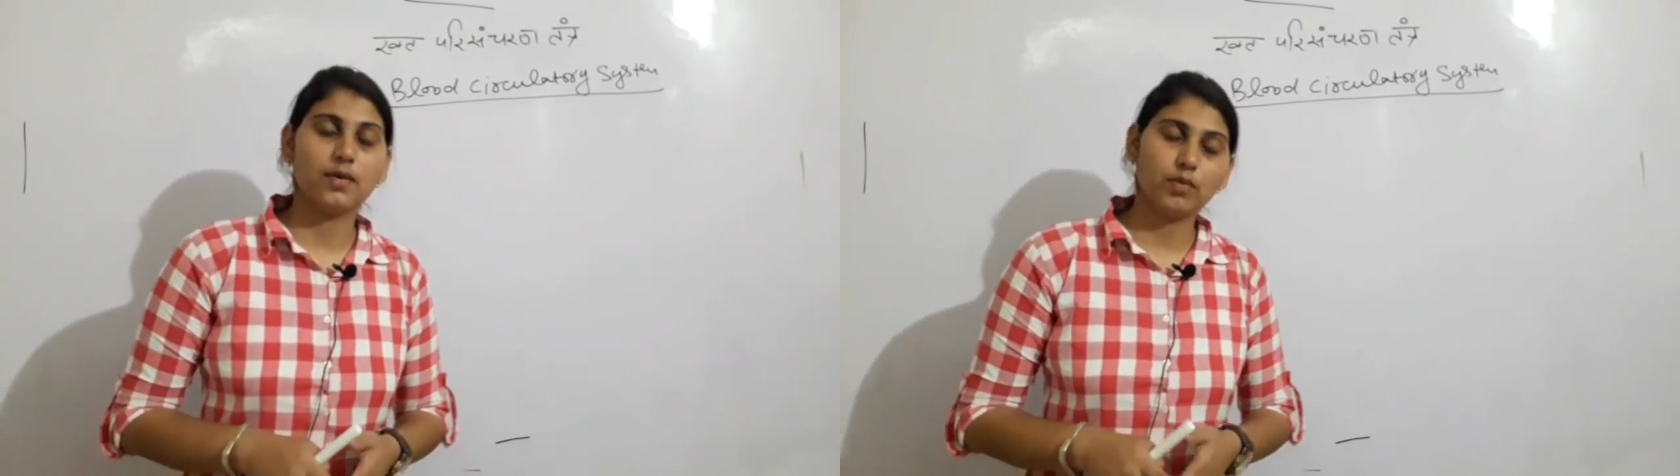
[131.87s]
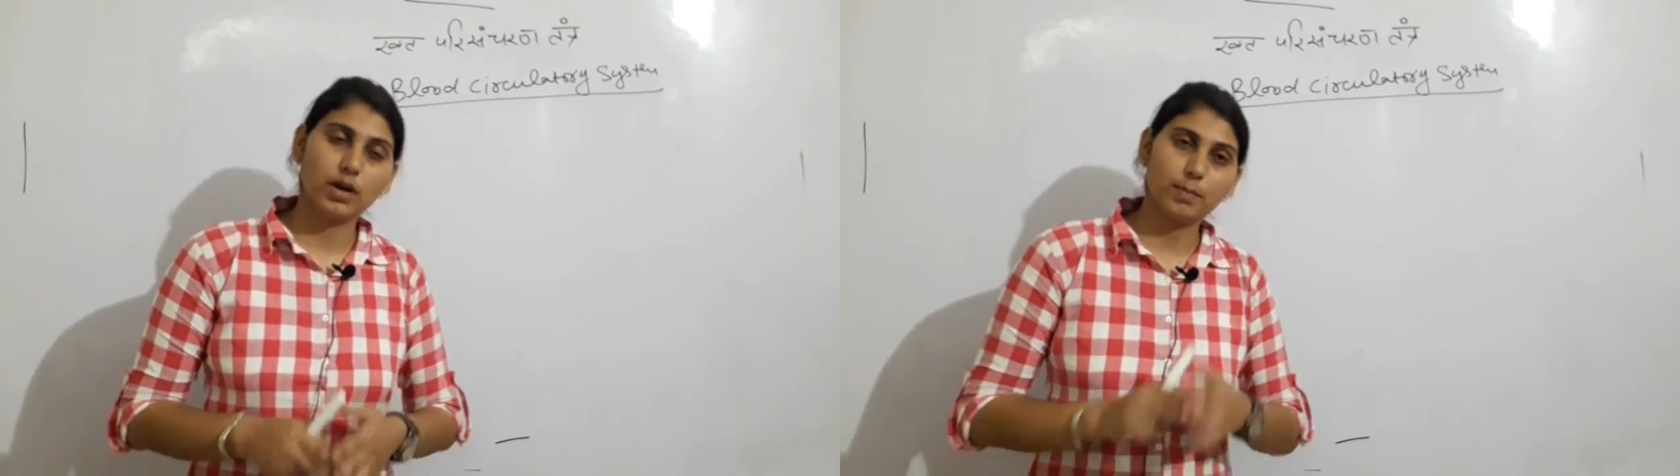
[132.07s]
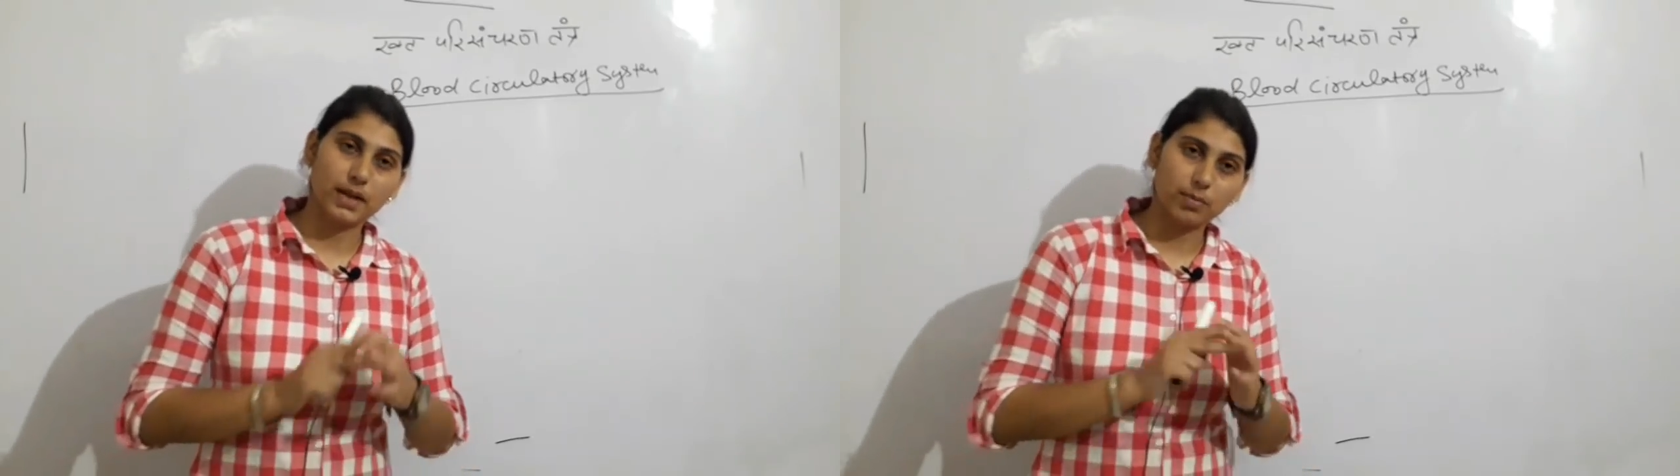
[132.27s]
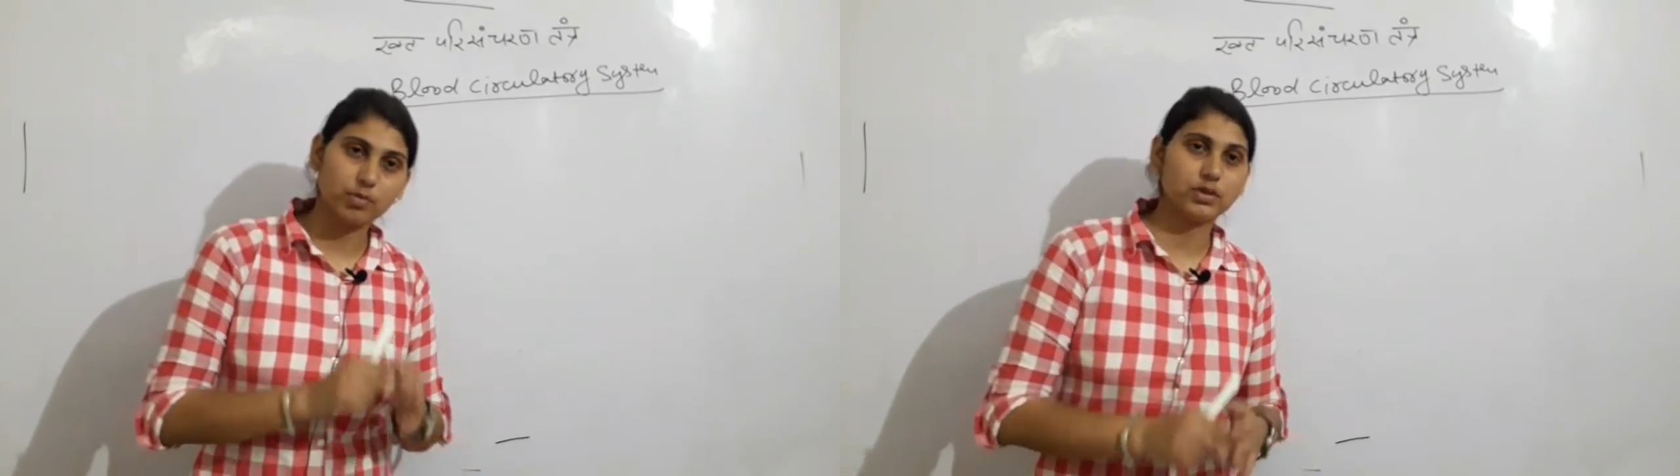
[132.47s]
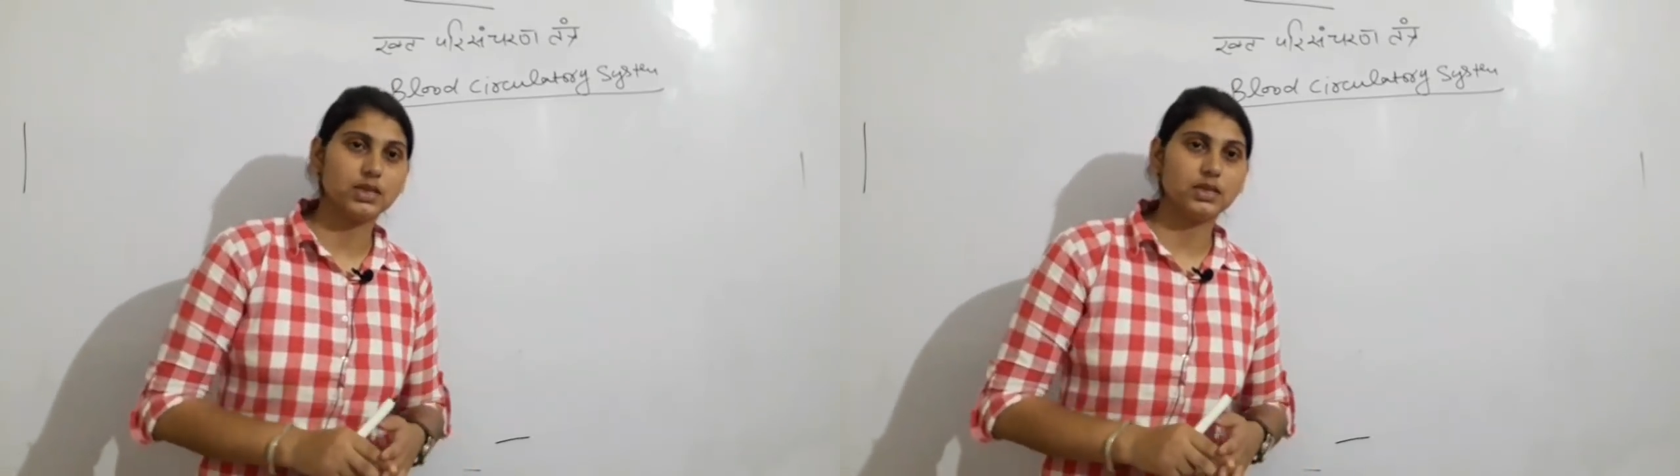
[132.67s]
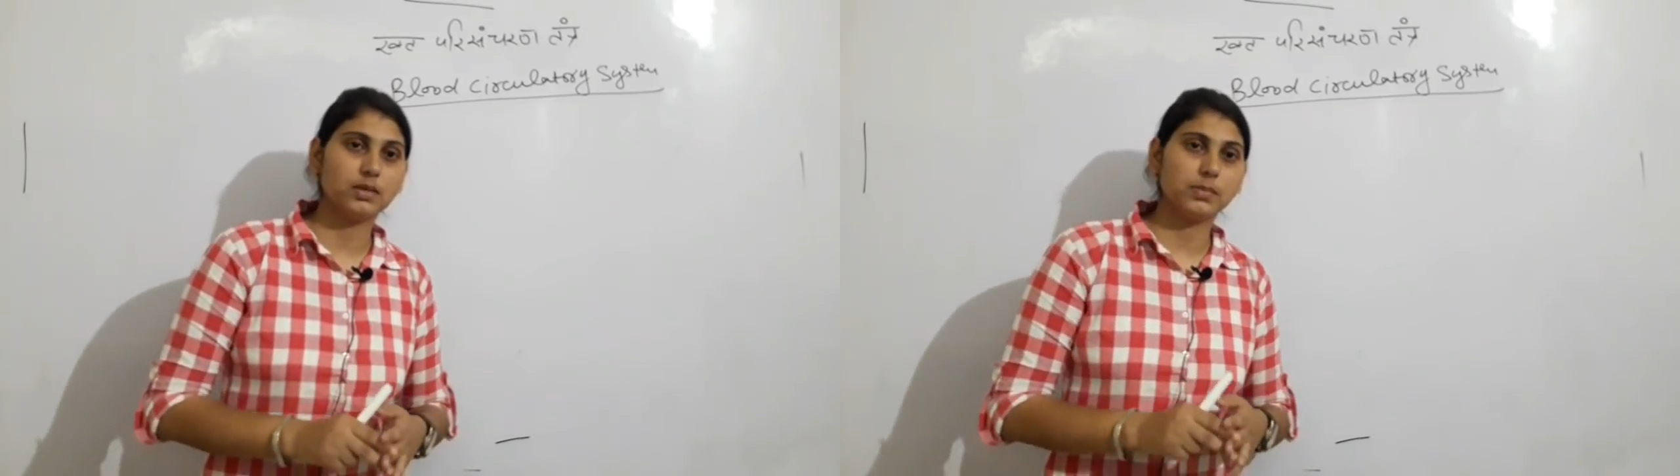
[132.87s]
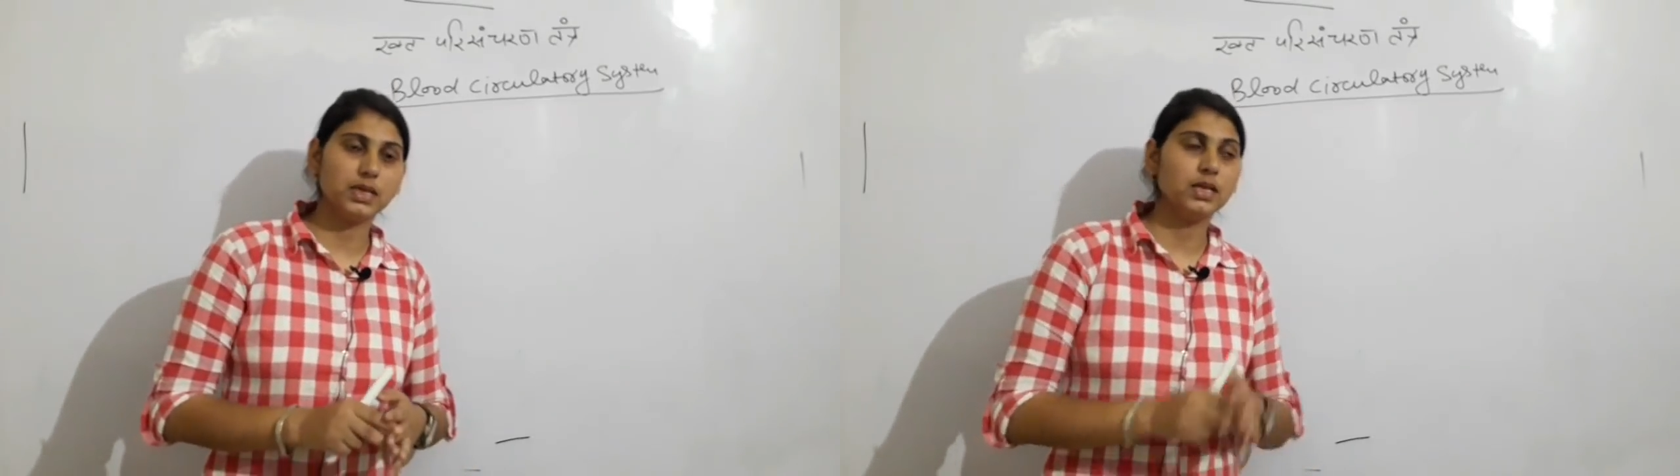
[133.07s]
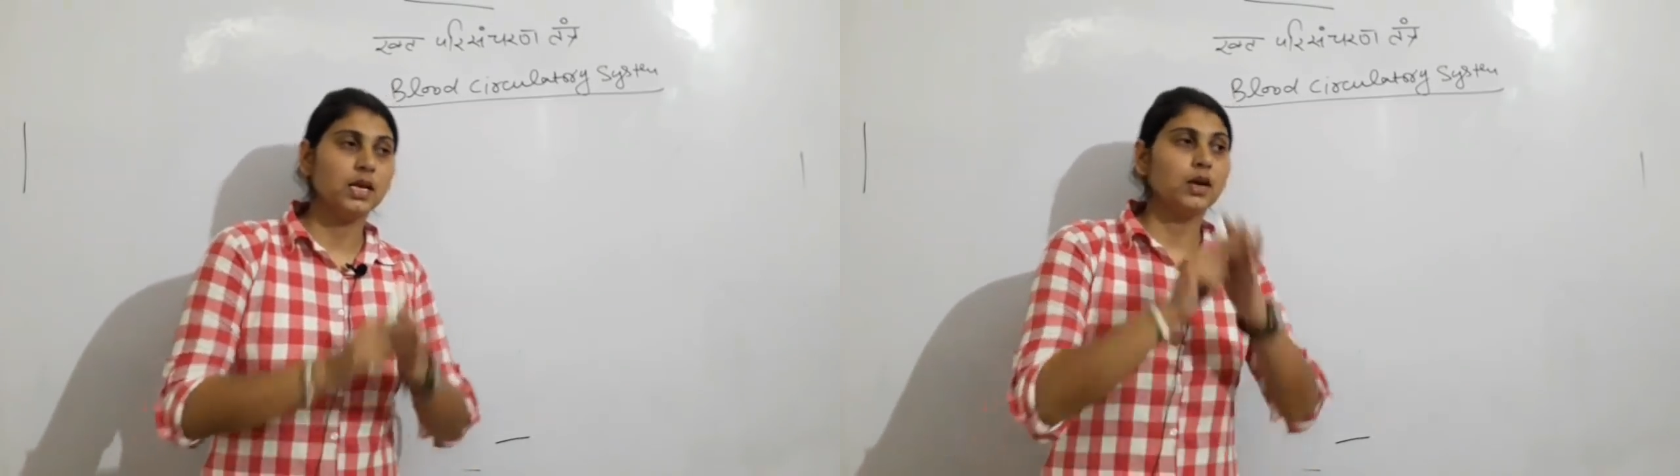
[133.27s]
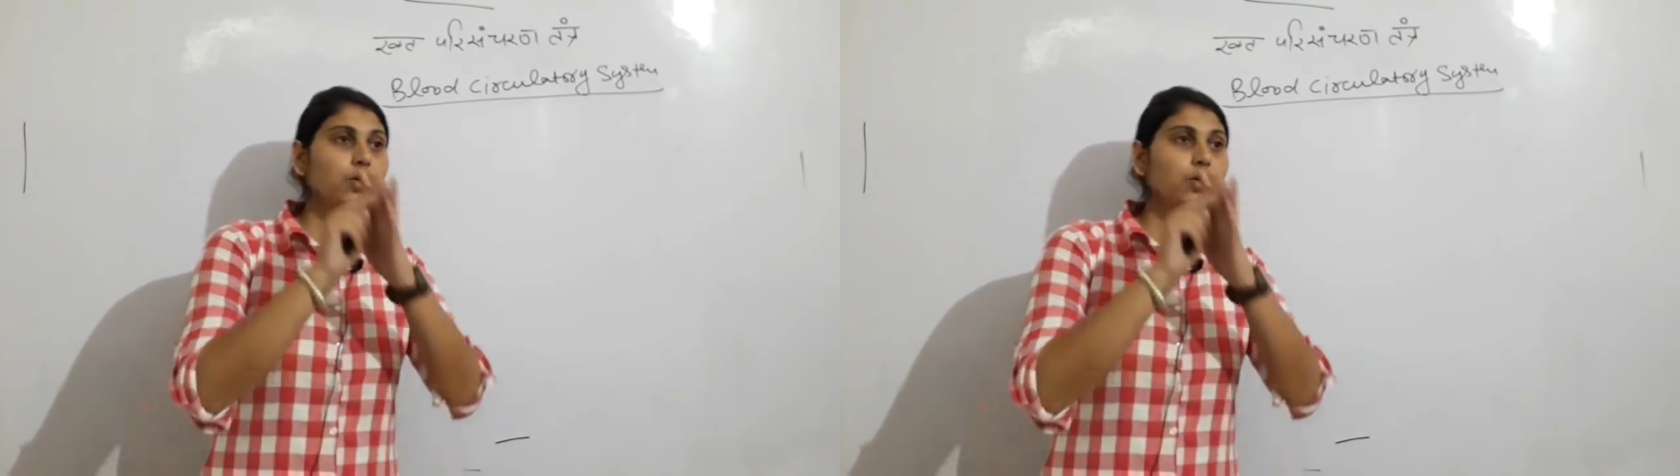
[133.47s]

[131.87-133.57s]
है वो है पल्मोनरी धमनी